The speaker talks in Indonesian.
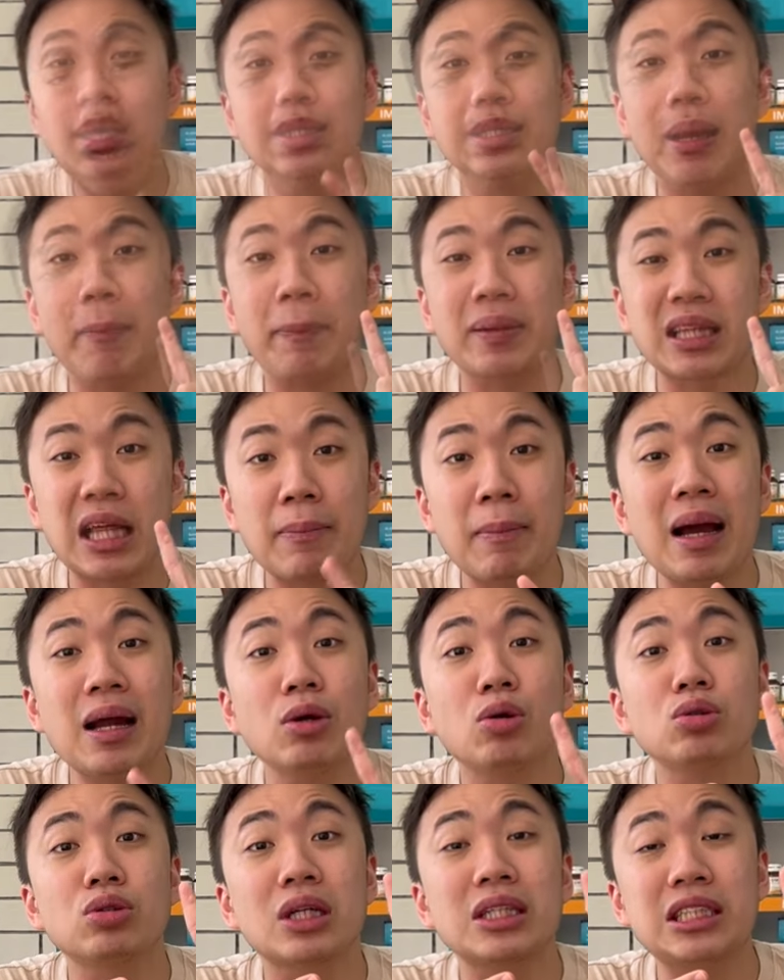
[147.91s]
Yang pertama,
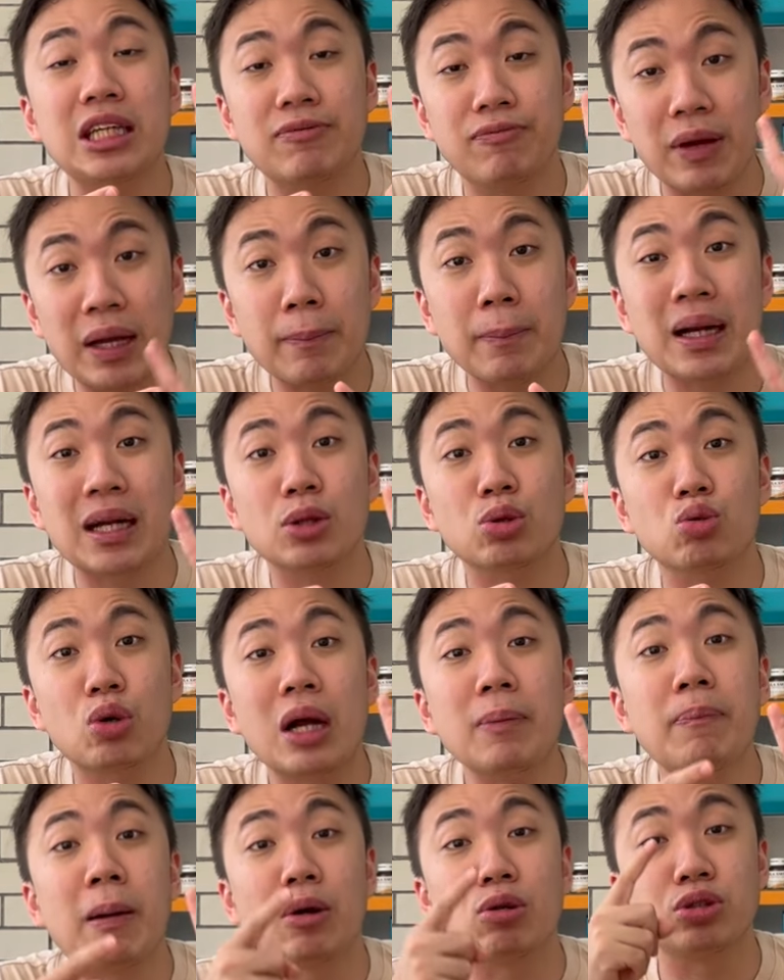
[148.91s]
nutrition fact
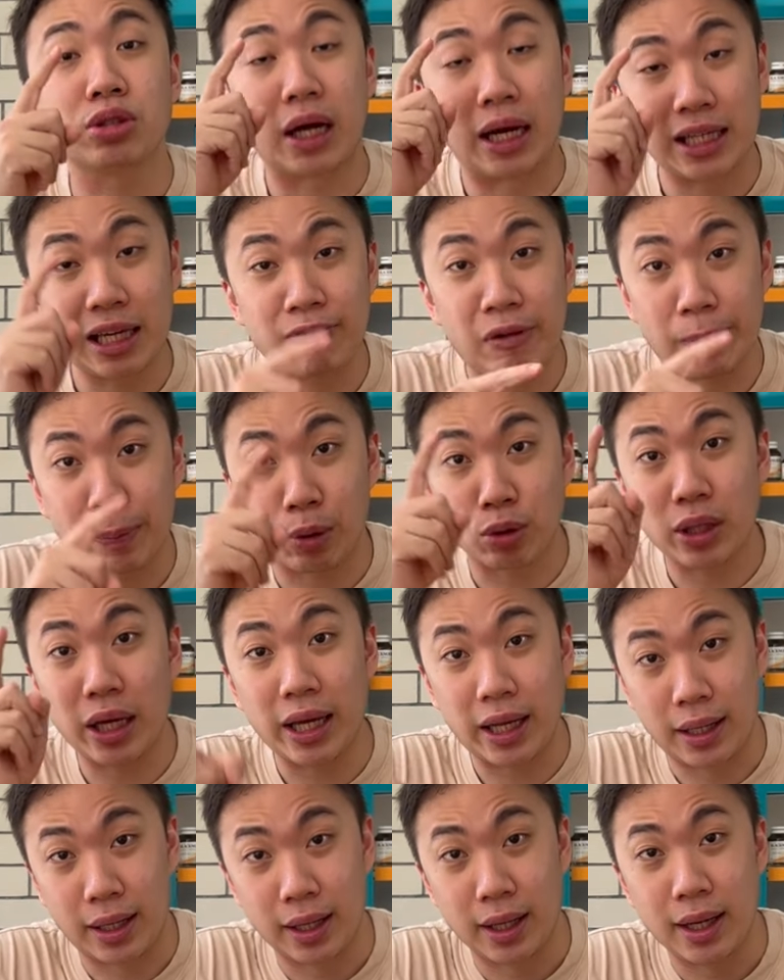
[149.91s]
menentukan bagus sukanya whey
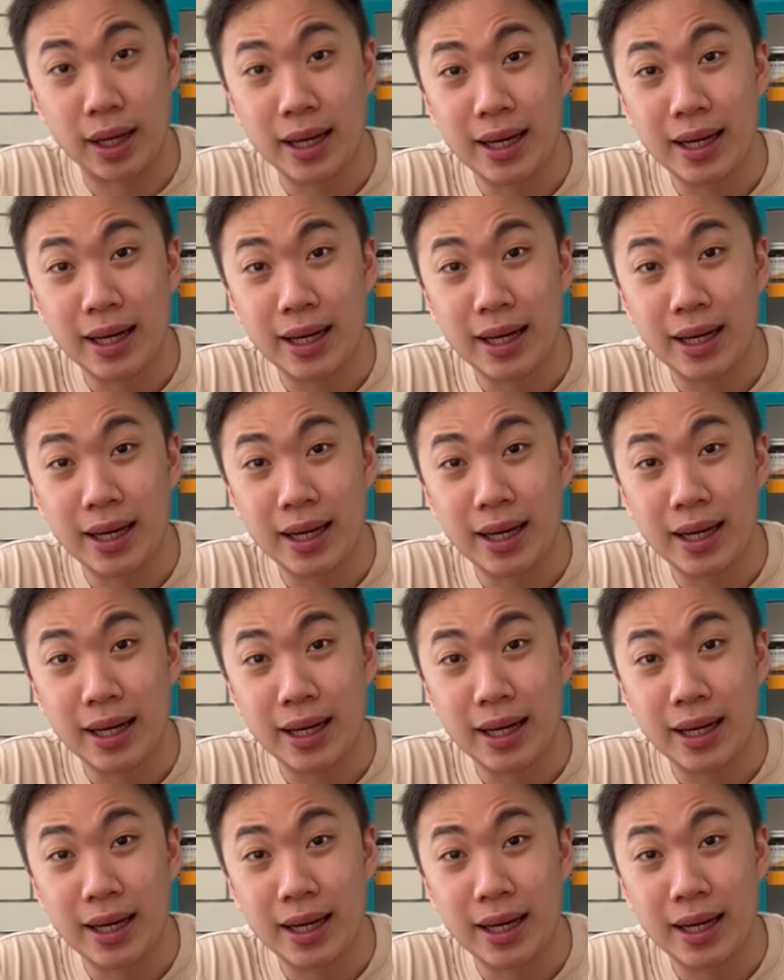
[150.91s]
protein.